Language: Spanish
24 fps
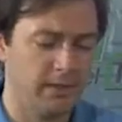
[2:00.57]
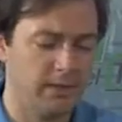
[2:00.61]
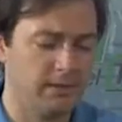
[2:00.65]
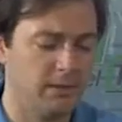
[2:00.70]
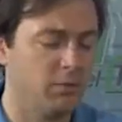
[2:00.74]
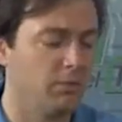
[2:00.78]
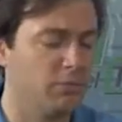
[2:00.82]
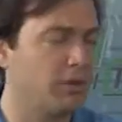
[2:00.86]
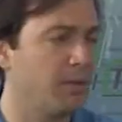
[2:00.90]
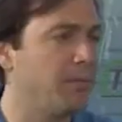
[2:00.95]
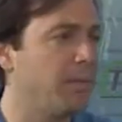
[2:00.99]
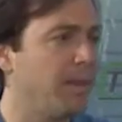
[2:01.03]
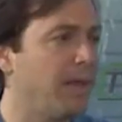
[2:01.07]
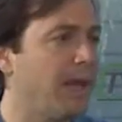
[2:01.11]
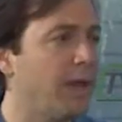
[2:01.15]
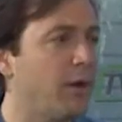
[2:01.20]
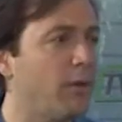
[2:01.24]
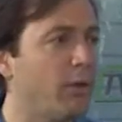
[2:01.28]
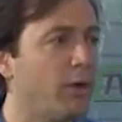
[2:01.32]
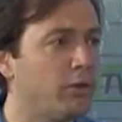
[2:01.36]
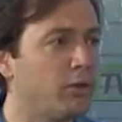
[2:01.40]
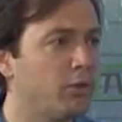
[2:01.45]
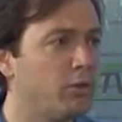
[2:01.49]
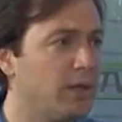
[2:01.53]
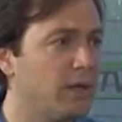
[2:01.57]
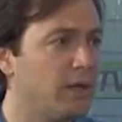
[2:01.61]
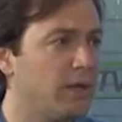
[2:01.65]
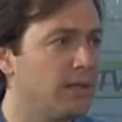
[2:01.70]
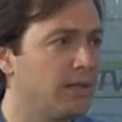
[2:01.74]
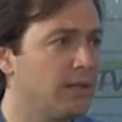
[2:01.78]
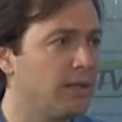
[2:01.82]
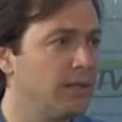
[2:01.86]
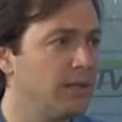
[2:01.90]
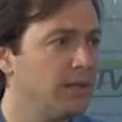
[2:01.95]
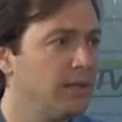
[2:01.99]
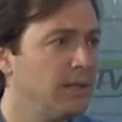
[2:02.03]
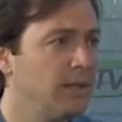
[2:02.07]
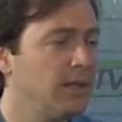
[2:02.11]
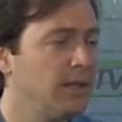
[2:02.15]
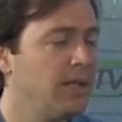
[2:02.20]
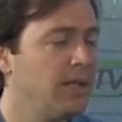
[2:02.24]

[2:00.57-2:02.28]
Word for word: sino también a los estudiantes y